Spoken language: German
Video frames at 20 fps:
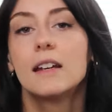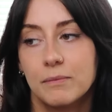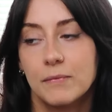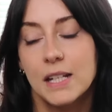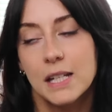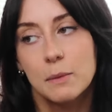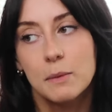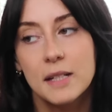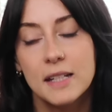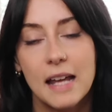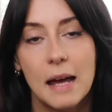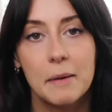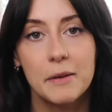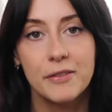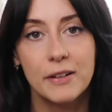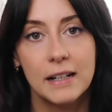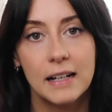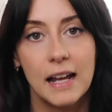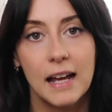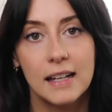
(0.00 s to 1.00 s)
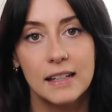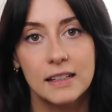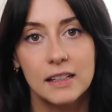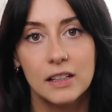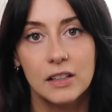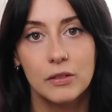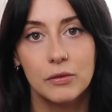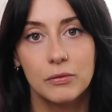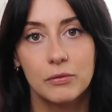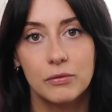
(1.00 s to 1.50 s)
wenn ich mich damit
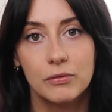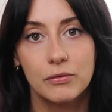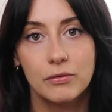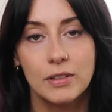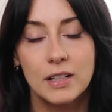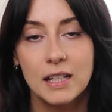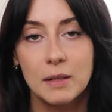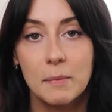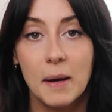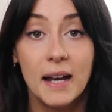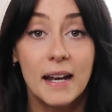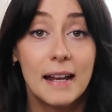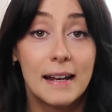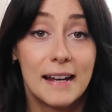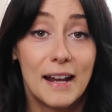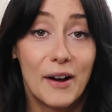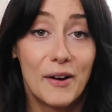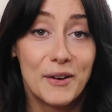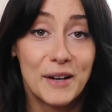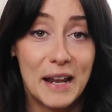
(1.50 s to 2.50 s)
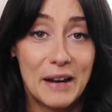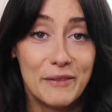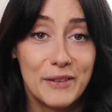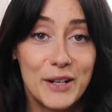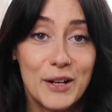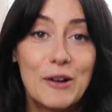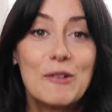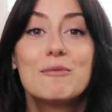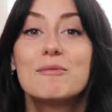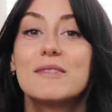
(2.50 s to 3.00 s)
vergleiche, finde ich meine Ernährung dann
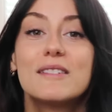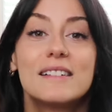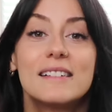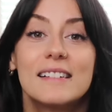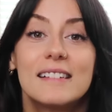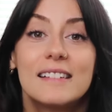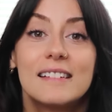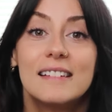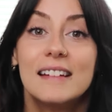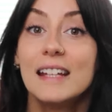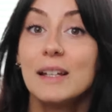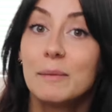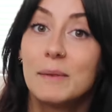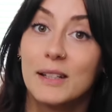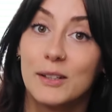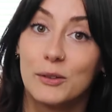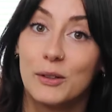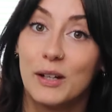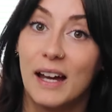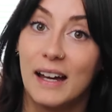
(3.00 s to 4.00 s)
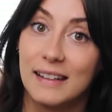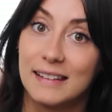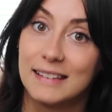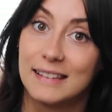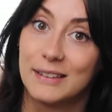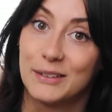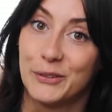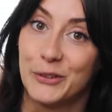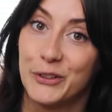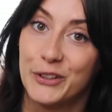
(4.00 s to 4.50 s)
wiederum nicht mehr so krass
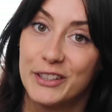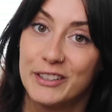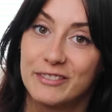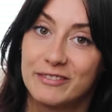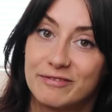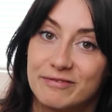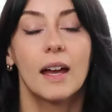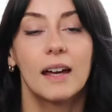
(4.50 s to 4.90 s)
gesund.